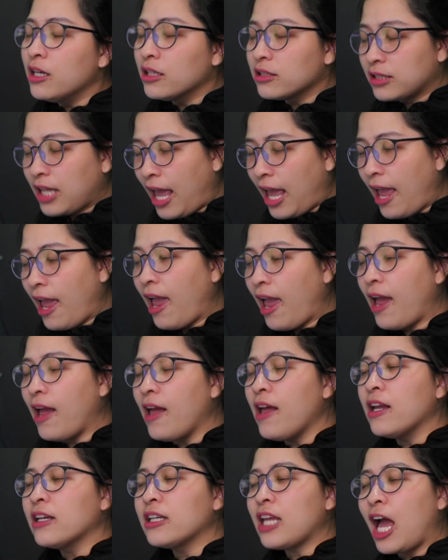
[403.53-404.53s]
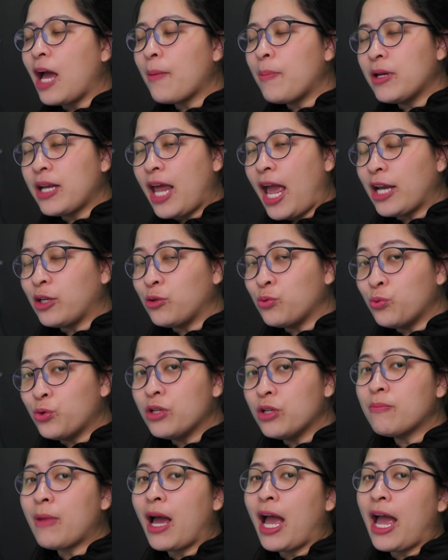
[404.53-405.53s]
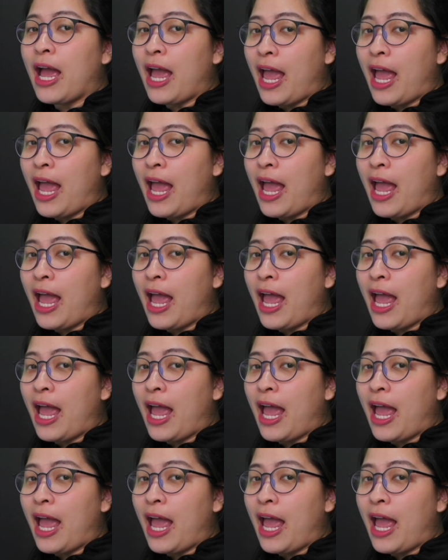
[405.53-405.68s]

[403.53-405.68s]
แต่ถ้าเป็น Air 2 ขึ้นมา